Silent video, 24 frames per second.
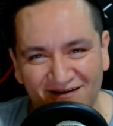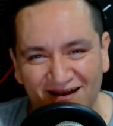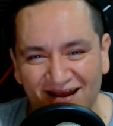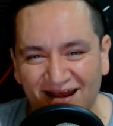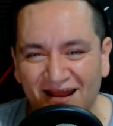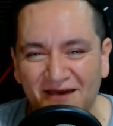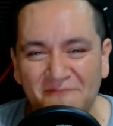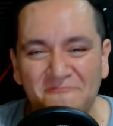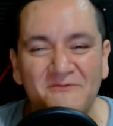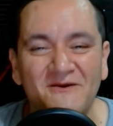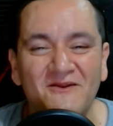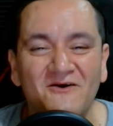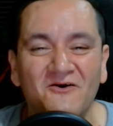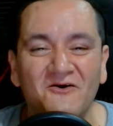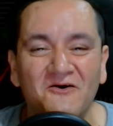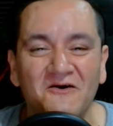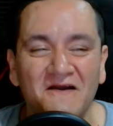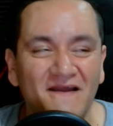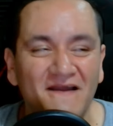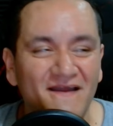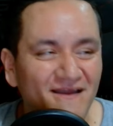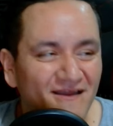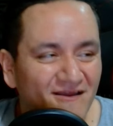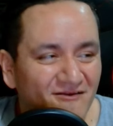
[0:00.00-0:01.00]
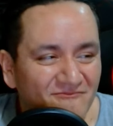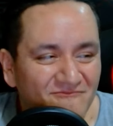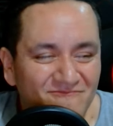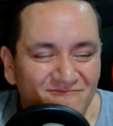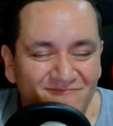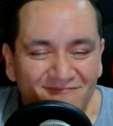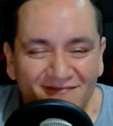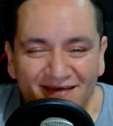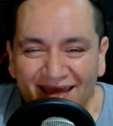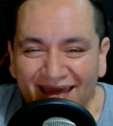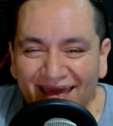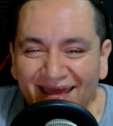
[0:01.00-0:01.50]
la, la, pero
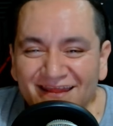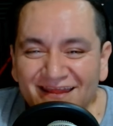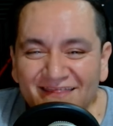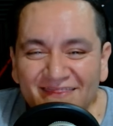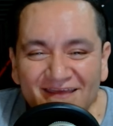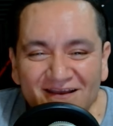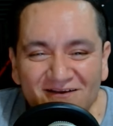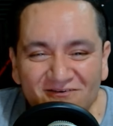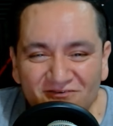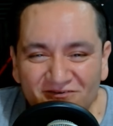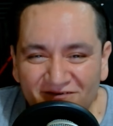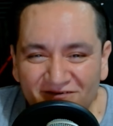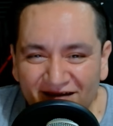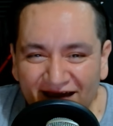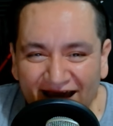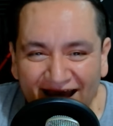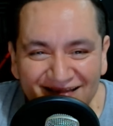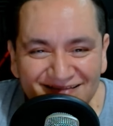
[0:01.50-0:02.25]
es ridículo.